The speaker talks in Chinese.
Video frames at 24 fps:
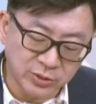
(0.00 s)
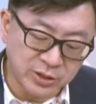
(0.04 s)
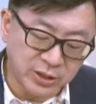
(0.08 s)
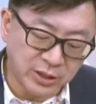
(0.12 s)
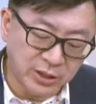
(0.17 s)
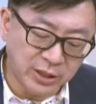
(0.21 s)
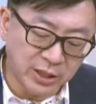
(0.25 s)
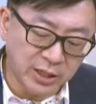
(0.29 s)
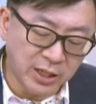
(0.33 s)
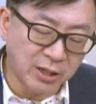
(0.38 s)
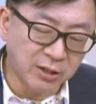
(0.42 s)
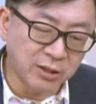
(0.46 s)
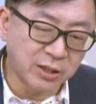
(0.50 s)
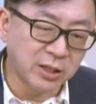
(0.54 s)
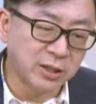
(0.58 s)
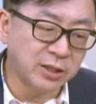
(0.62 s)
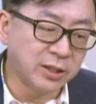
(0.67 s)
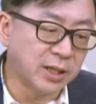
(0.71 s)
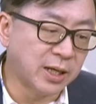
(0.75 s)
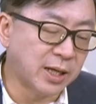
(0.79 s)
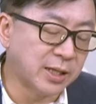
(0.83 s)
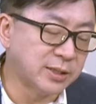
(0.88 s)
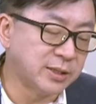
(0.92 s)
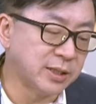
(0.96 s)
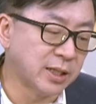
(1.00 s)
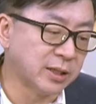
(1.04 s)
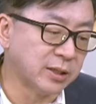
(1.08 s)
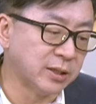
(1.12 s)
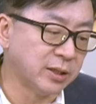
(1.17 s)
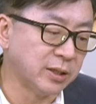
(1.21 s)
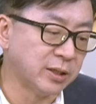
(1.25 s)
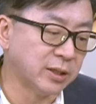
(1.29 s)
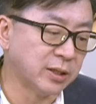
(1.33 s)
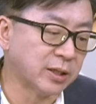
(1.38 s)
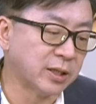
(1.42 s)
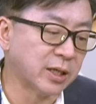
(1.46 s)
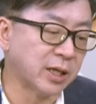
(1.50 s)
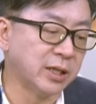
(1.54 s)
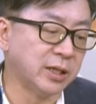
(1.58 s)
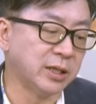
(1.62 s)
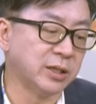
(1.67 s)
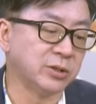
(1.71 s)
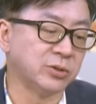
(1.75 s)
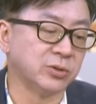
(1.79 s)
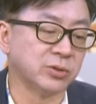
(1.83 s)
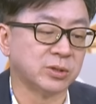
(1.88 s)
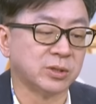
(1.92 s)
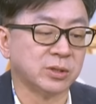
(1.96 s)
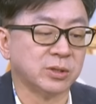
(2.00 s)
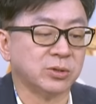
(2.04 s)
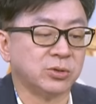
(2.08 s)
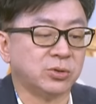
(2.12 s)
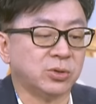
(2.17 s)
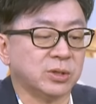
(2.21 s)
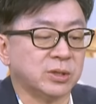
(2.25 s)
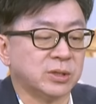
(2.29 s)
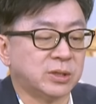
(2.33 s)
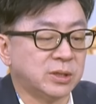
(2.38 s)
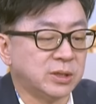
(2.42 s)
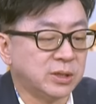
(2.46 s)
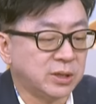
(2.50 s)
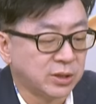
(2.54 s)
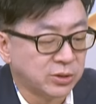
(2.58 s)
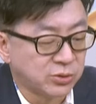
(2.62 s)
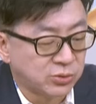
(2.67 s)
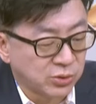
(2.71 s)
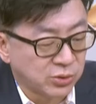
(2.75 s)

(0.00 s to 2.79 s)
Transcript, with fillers: 我今天要跟大家讲的一个概念就是，全世